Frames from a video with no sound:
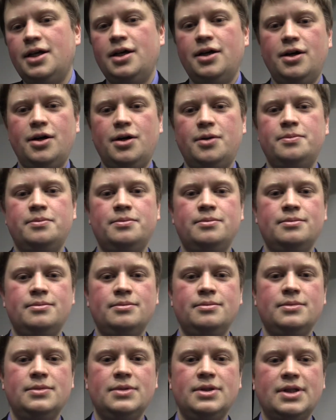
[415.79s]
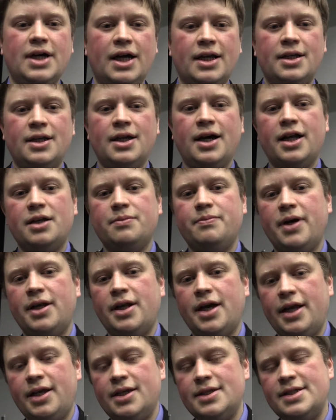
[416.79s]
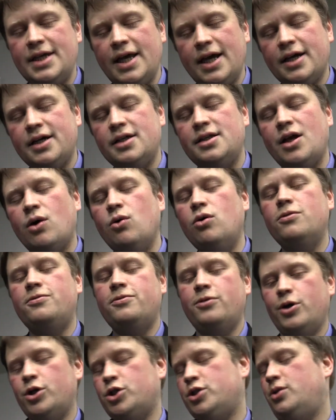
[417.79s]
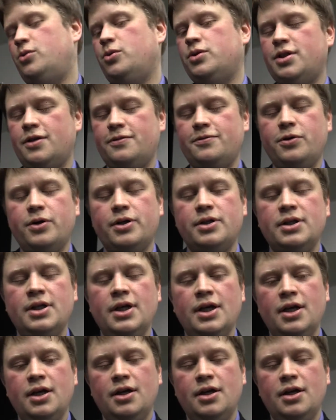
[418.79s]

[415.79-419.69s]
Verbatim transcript: ähm, dann hat man eine sehr genaue Vorstellung davon,